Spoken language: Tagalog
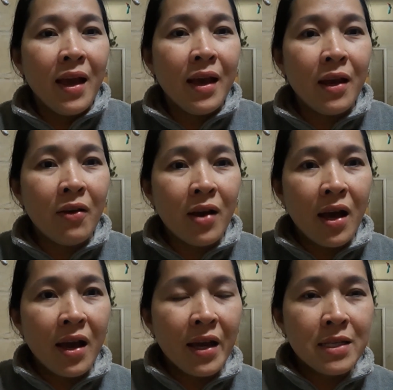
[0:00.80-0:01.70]
Hello
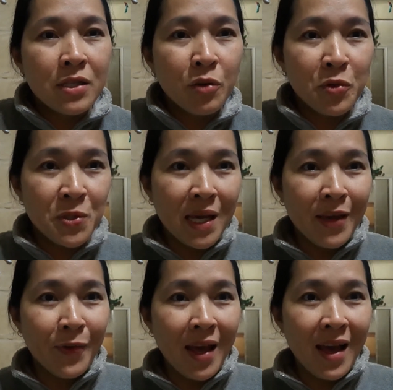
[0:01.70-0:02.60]
guys! Kumusta
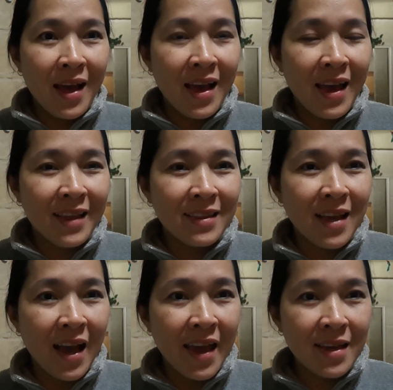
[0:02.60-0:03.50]
kayong lahat?
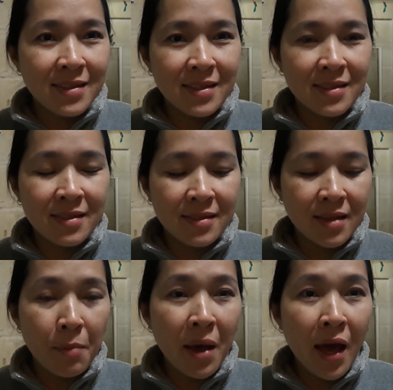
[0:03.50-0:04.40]
Guys,
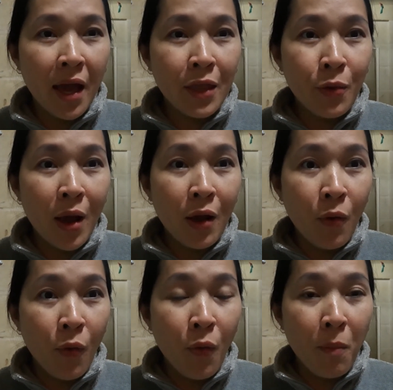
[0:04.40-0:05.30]
samahan nyo
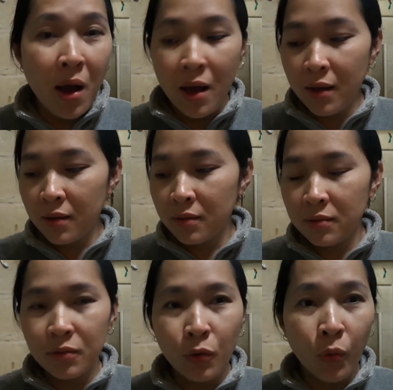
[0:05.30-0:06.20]
ako
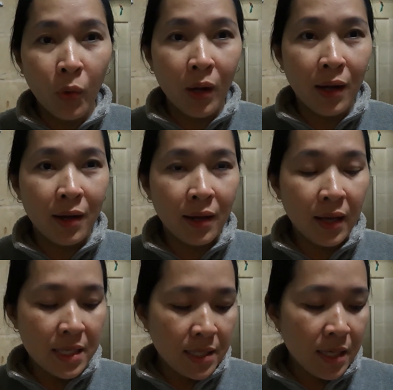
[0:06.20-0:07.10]
mag-haul.
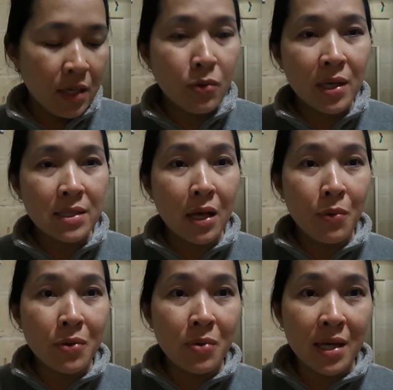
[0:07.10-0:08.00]
Kasi yung
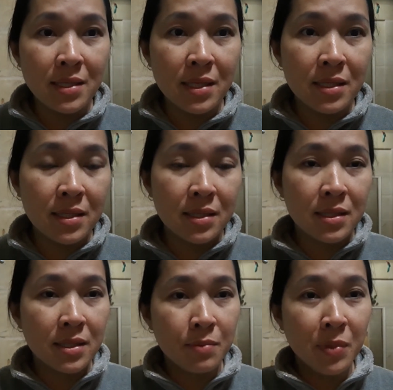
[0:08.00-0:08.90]
asawa ko guys is
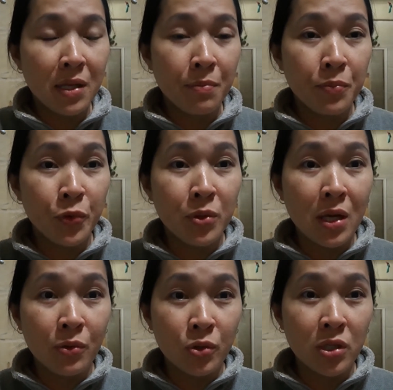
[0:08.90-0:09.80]
pinapunta
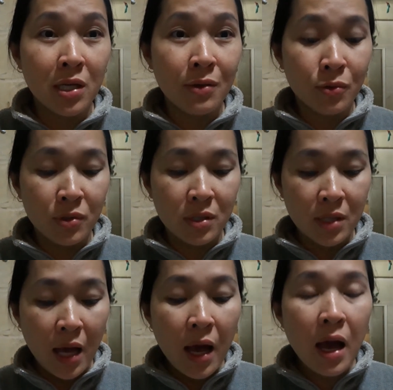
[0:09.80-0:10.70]
ko siya doon
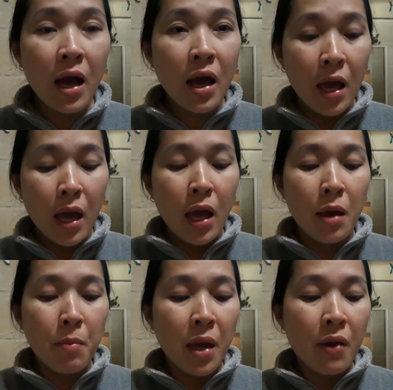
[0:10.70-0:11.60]
sa
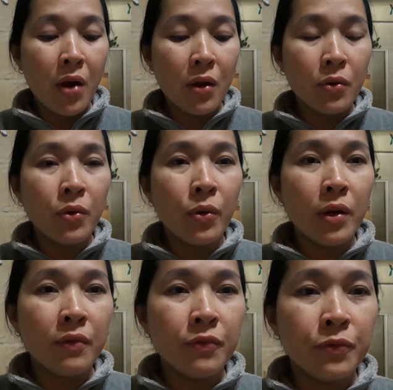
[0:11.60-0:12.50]
Miracle
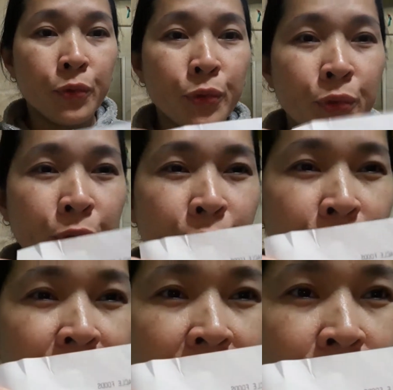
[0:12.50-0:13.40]

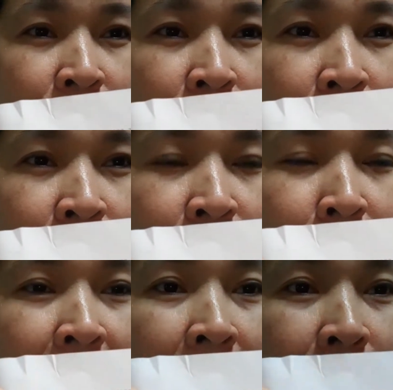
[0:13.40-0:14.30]
Food. Ito yun.
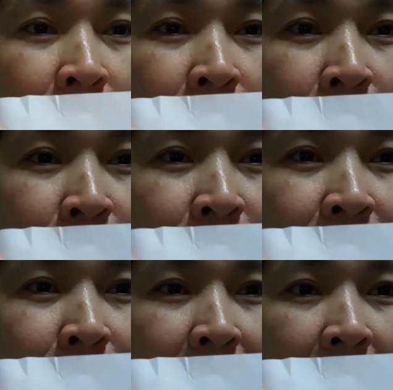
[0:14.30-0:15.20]
Miracle
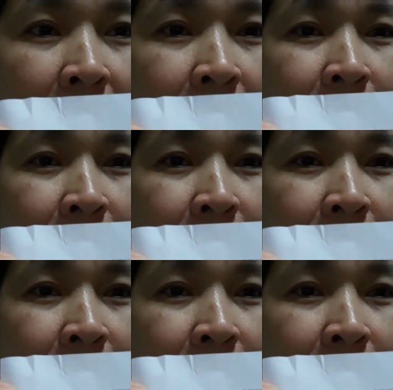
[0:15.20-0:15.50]
Foods pala.